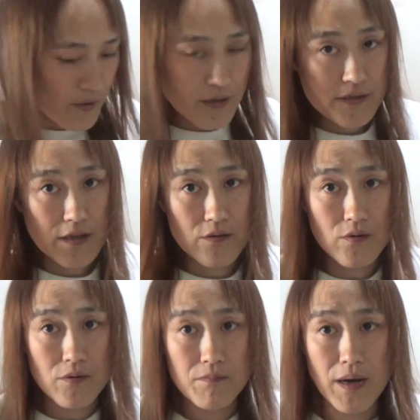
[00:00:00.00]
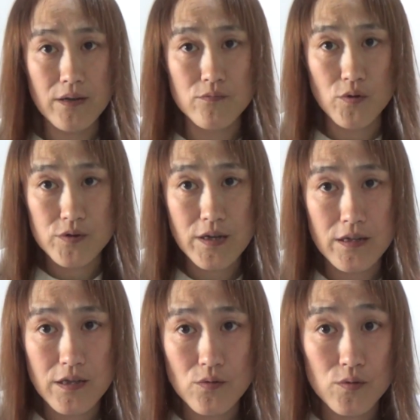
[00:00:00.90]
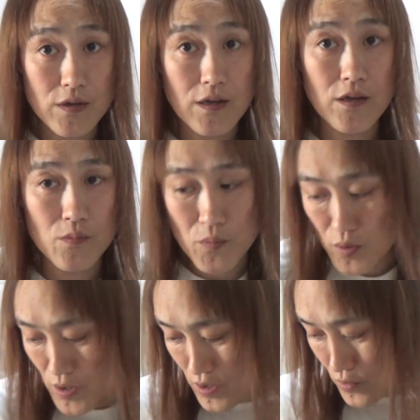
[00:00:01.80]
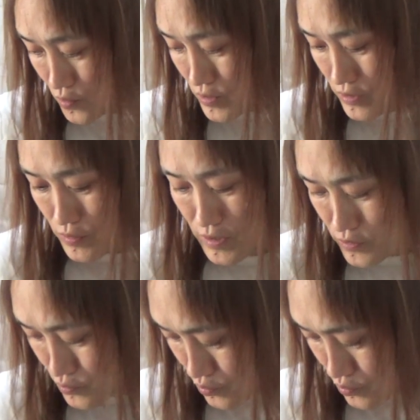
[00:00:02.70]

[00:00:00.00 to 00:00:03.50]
あーちゃんのマイクを使って撮ってんけどもこの後一回ちょっ